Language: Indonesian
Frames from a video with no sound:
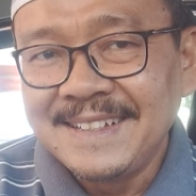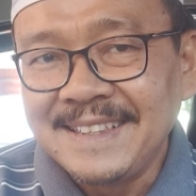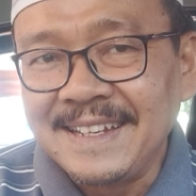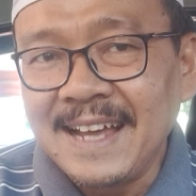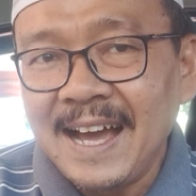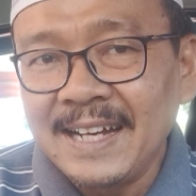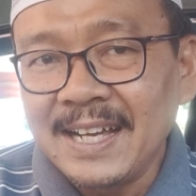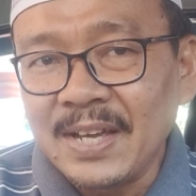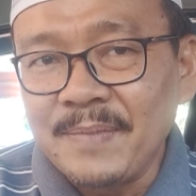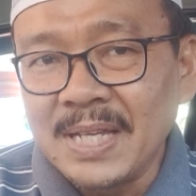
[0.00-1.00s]
Tidak
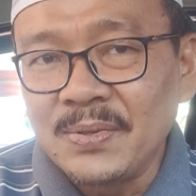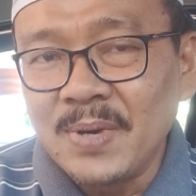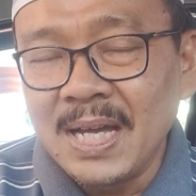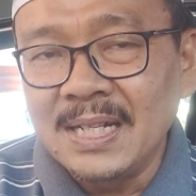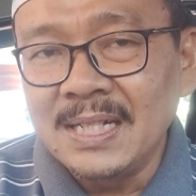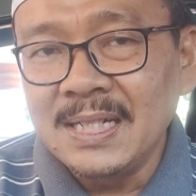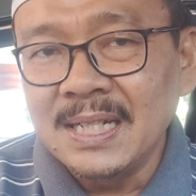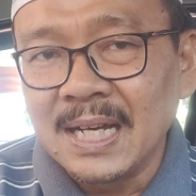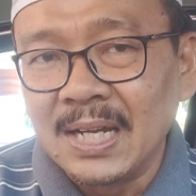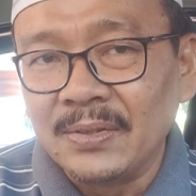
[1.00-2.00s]
ada kemajuan
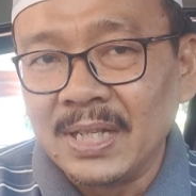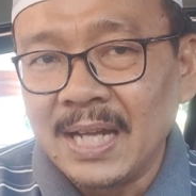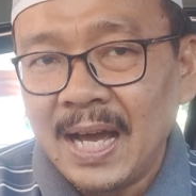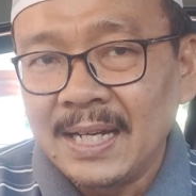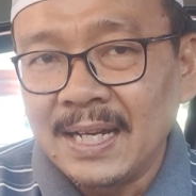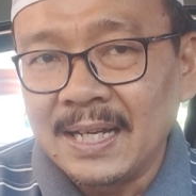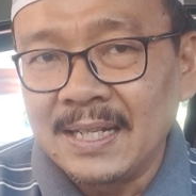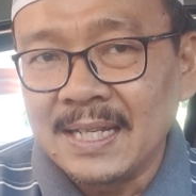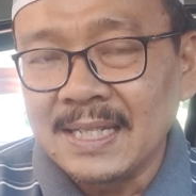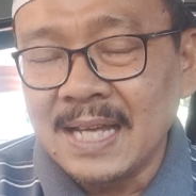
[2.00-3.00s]
kalau tidak ada
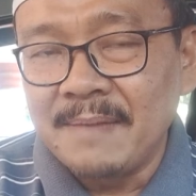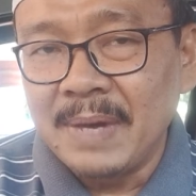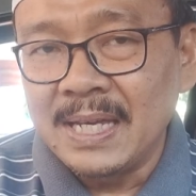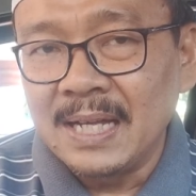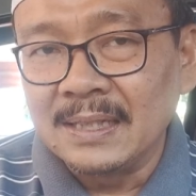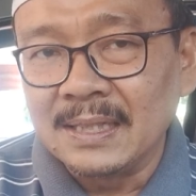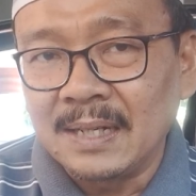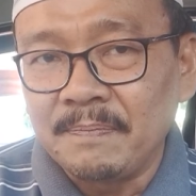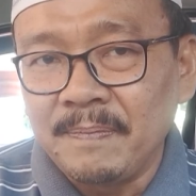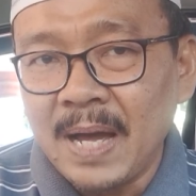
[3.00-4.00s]
kerjasama yang
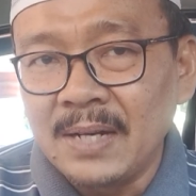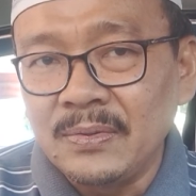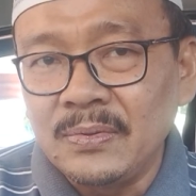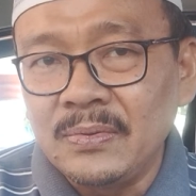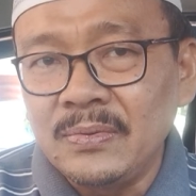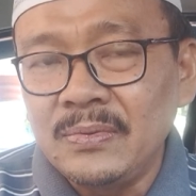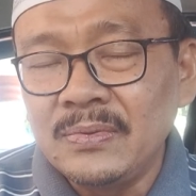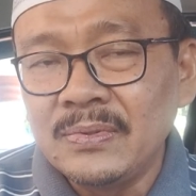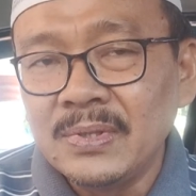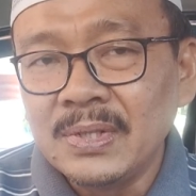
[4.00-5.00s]
terpadu,
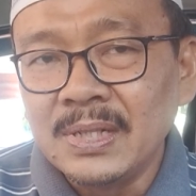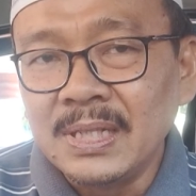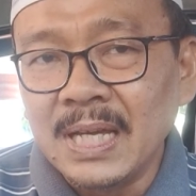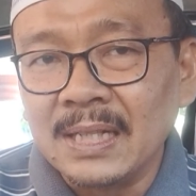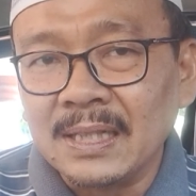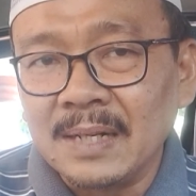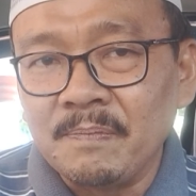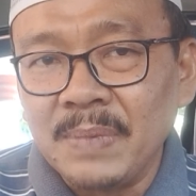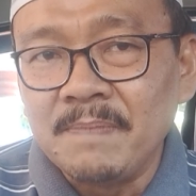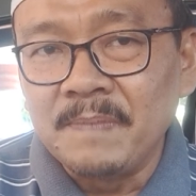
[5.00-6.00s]
yang
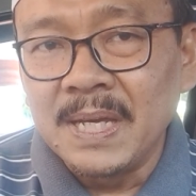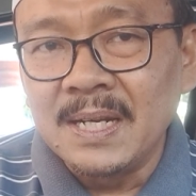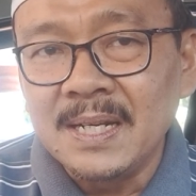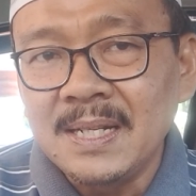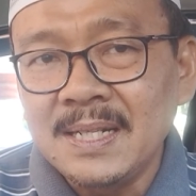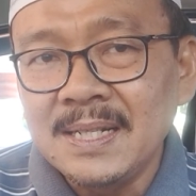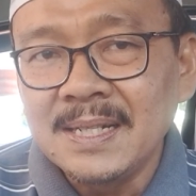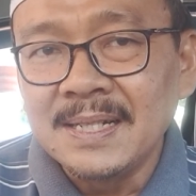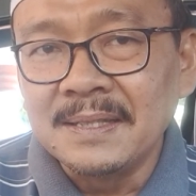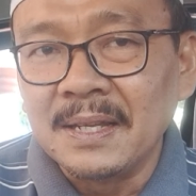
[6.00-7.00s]
terpimpin,
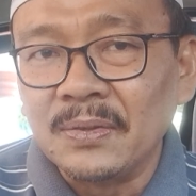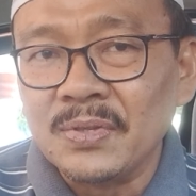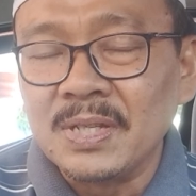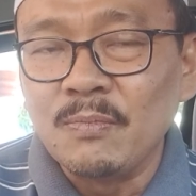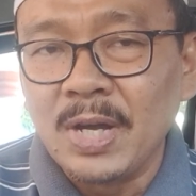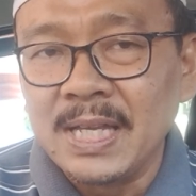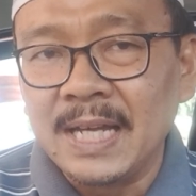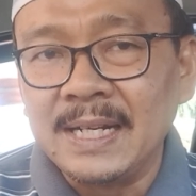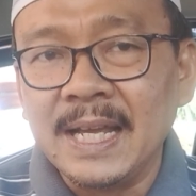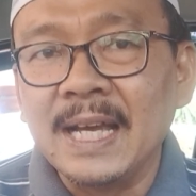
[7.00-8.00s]
tentu
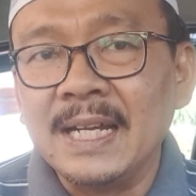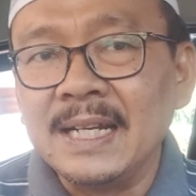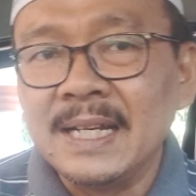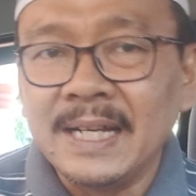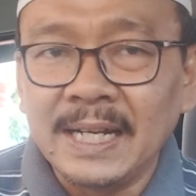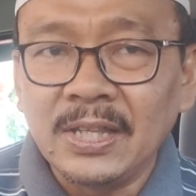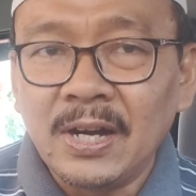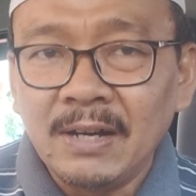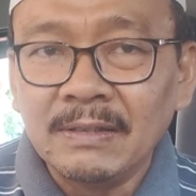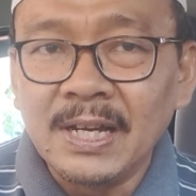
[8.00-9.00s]
semuanya dengan
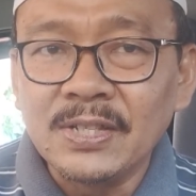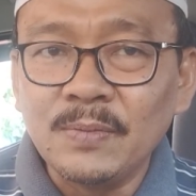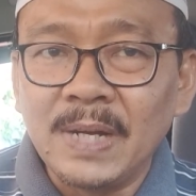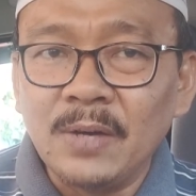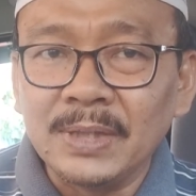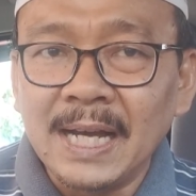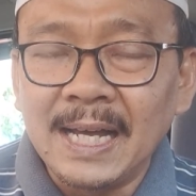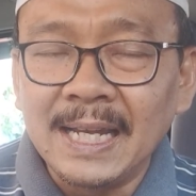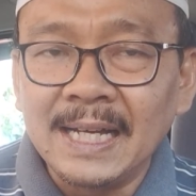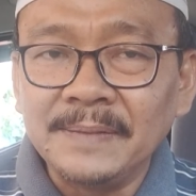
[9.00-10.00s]
reda Allah Subhanahu Wa
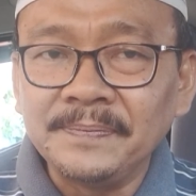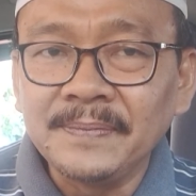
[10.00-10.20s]
Taala.